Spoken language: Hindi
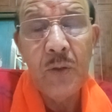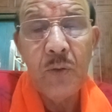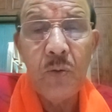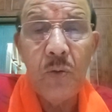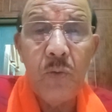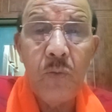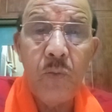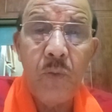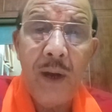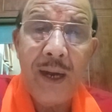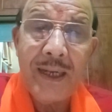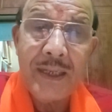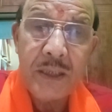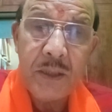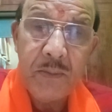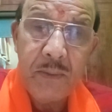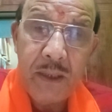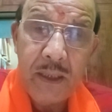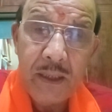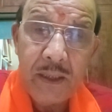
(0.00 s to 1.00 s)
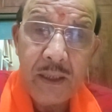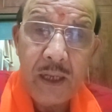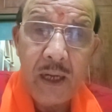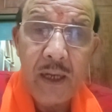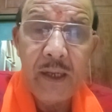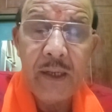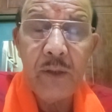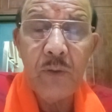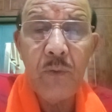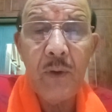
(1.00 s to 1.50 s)
तो वास्तविक
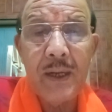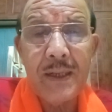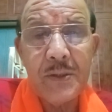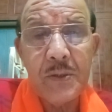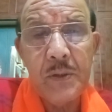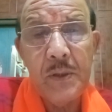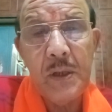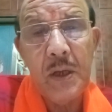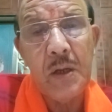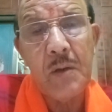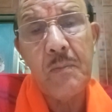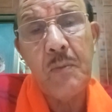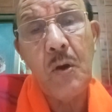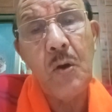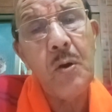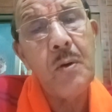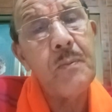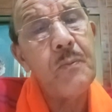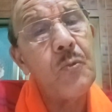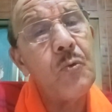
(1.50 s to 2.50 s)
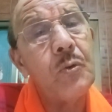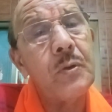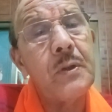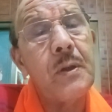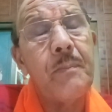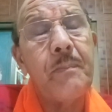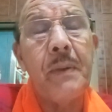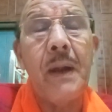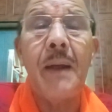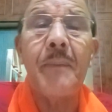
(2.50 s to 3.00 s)
ज्ञान वास्तविक अनुभव हमको
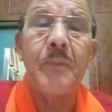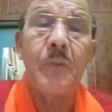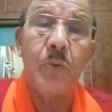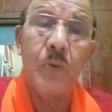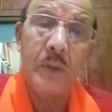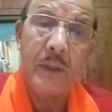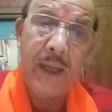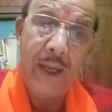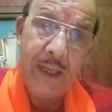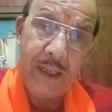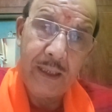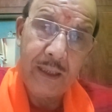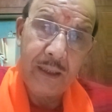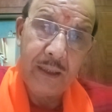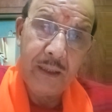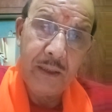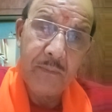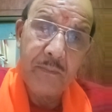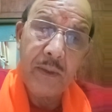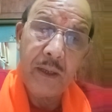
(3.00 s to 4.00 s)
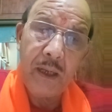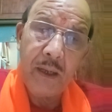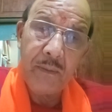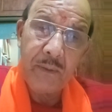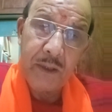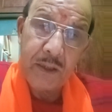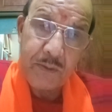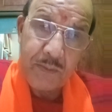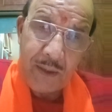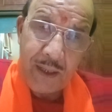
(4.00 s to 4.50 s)
तब प्राप्त होता है कि
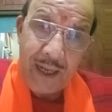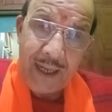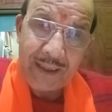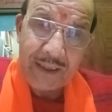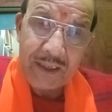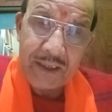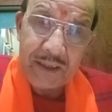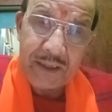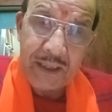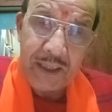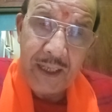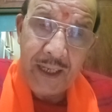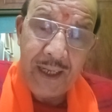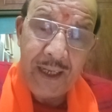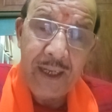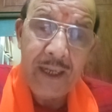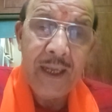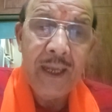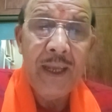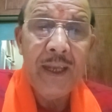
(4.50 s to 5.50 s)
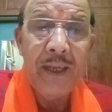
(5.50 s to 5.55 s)
बर्फ़ किस प्रकार गिरती है